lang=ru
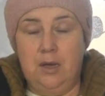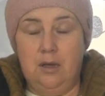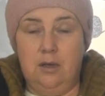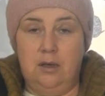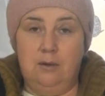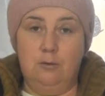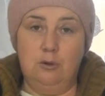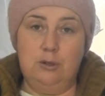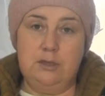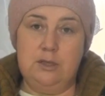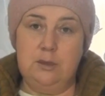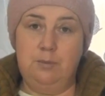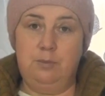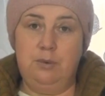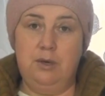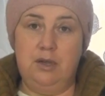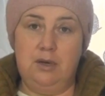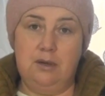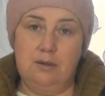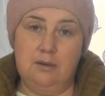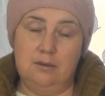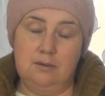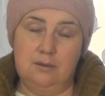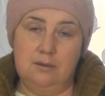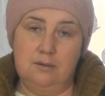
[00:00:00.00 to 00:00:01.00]
И вот
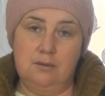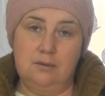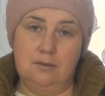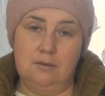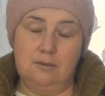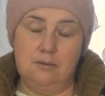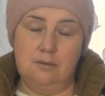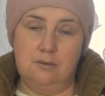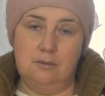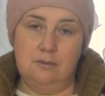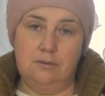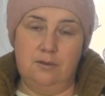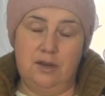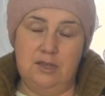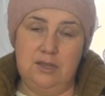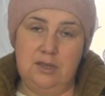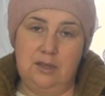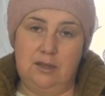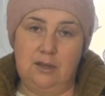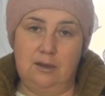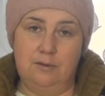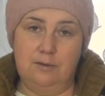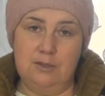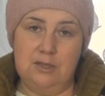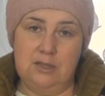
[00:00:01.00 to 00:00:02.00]
теперь э,
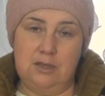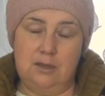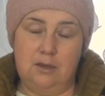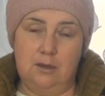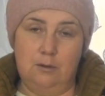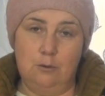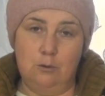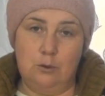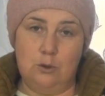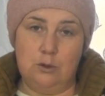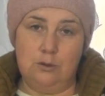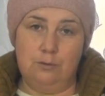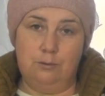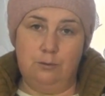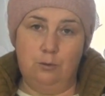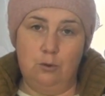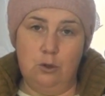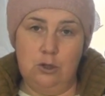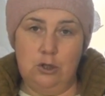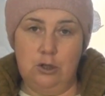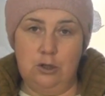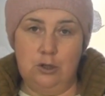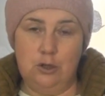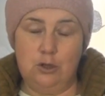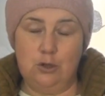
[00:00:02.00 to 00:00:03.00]
водители выстраиваются в
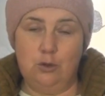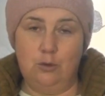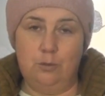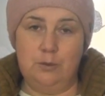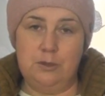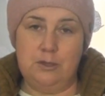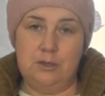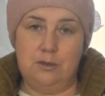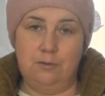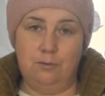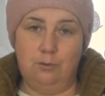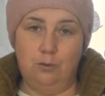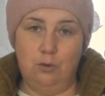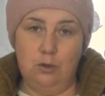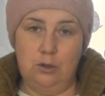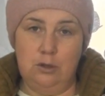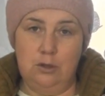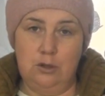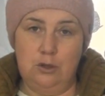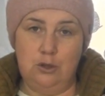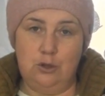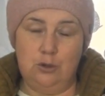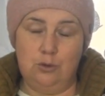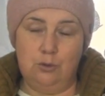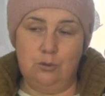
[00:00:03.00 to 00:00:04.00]
очередь, чтобы
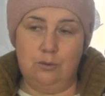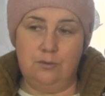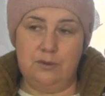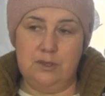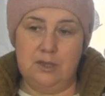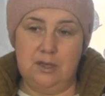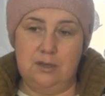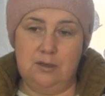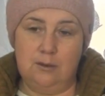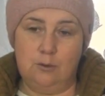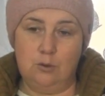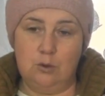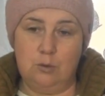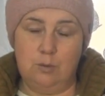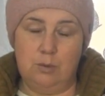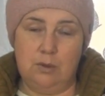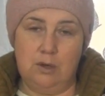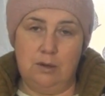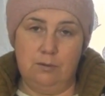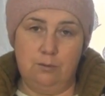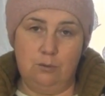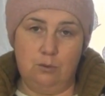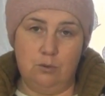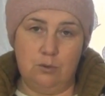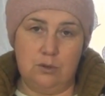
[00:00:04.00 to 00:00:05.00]
сегодня еще взять эту
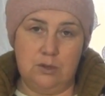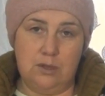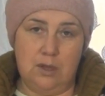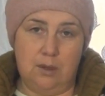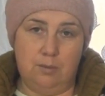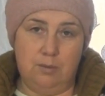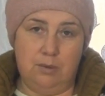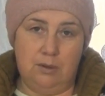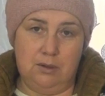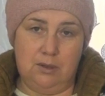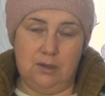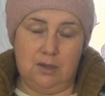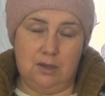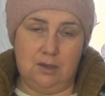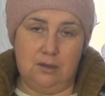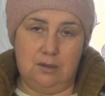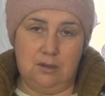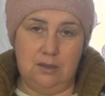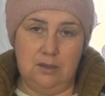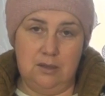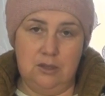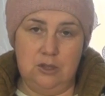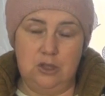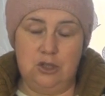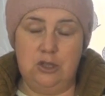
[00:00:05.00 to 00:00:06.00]
справку за полторы
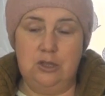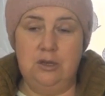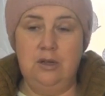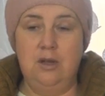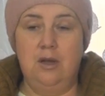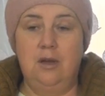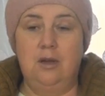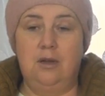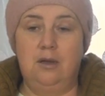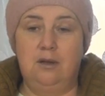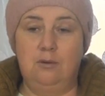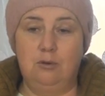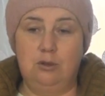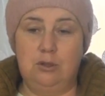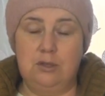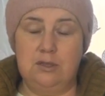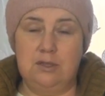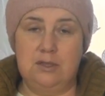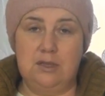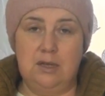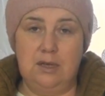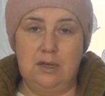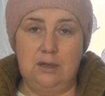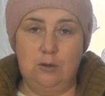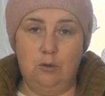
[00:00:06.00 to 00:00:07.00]
тысячи. И вот
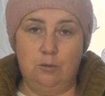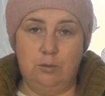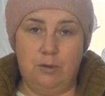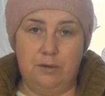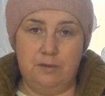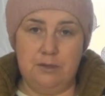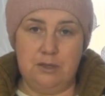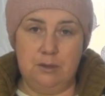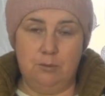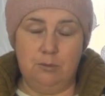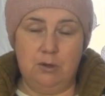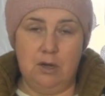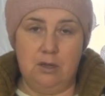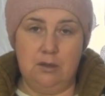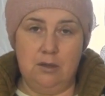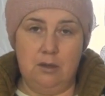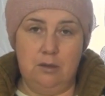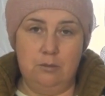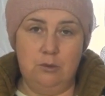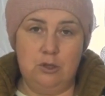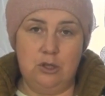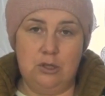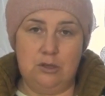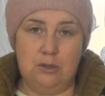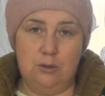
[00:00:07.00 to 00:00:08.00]
из-за этого по всем
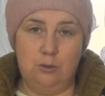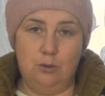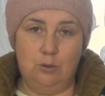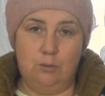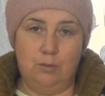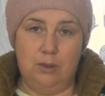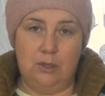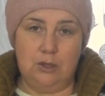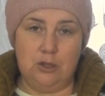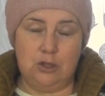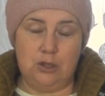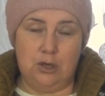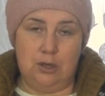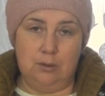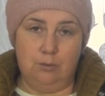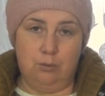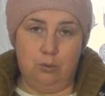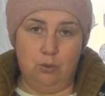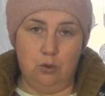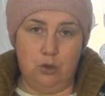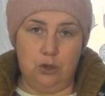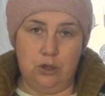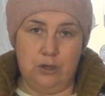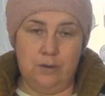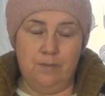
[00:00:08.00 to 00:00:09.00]
каналам сейчас идет большая
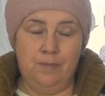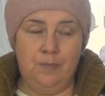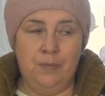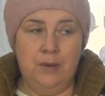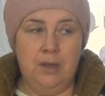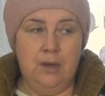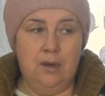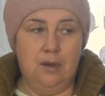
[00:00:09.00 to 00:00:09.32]
буча.